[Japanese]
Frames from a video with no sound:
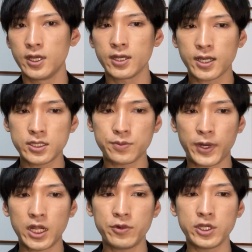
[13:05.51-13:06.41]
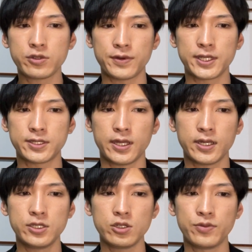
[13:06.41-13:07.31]
かつ、パラボリックはですね、
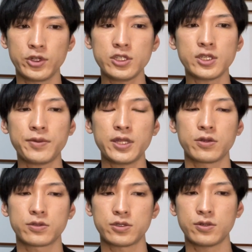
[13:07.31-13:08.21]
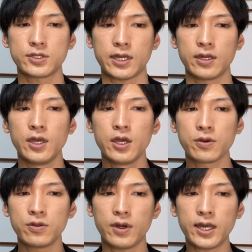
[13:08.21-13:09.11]
現状ボリンジャーバンドの中央線、
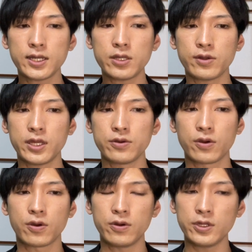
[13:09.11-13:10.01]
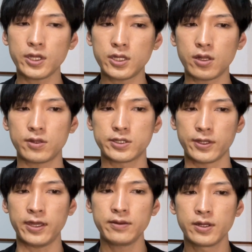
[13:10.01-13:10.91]
この赤のラインを越えてきてるんですよ
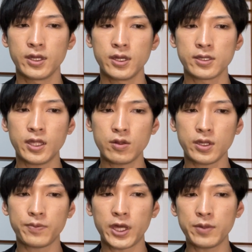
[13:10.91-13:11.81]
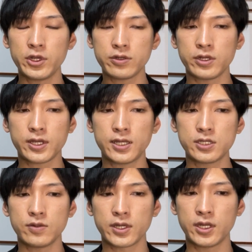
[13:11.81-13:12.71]
ね。なので、パラボリックに関し
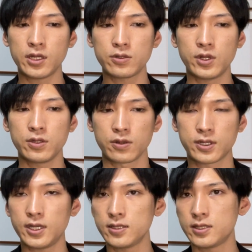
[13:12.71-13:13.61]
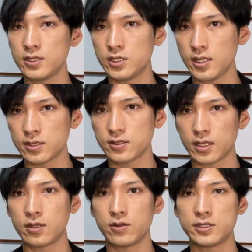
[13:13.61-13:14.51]
ては下落トレンド、形成しやすくなっ
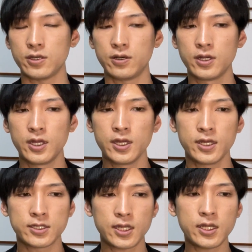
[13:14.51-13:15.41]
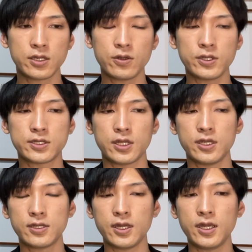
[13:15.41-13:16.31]
てるんですよ。さらに今日ですね、日
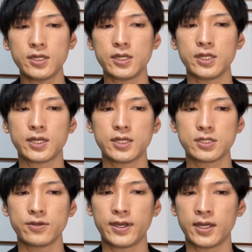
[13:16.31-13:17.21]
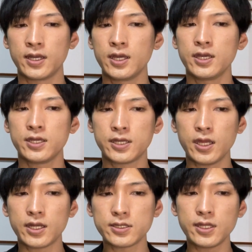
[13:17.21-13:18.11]
経平均に関しては、引け
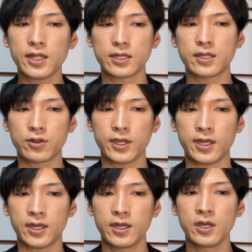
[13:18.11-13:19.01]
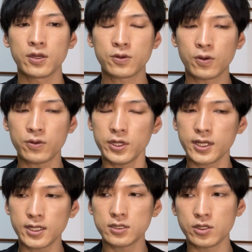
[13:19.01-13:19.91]
安値だったので、ここに
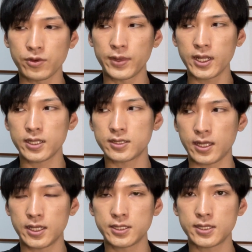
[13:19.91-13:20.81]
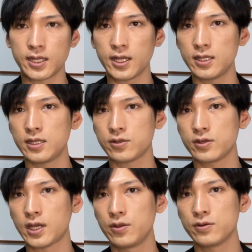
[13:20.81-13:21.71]
関してもまだですね、明日下がってくる
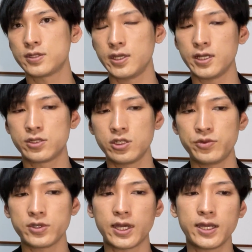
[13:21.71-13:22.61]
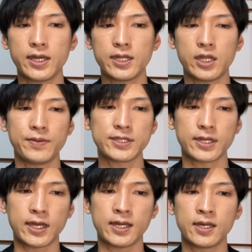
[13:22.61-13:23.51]
可能性が十分考えられますか
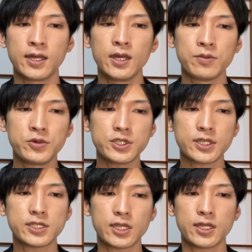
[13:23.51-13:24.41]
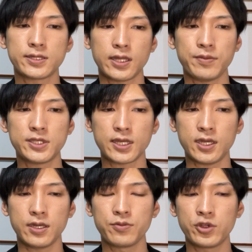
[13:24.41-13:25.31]
ら、もしかしたらですね、目
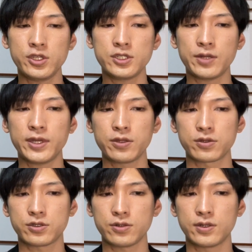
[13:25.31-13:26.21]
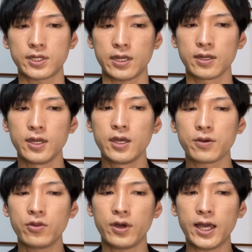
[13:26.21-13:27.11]
先、ボリンジャーバンドの中央線、こ
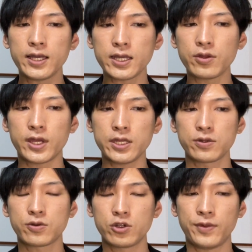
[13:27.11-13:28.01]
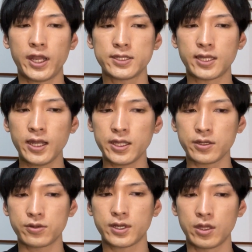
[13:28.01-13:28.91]
の赤のラインのところまで下げてく
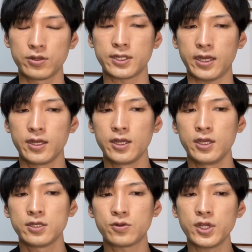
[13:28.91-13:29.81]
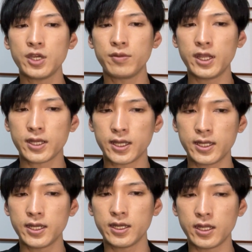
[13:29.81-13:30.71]
る可能性、それがまだ考
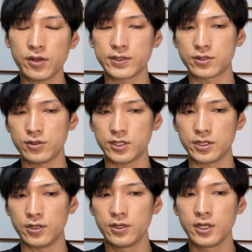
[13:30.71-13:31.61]
えられはするんですよ。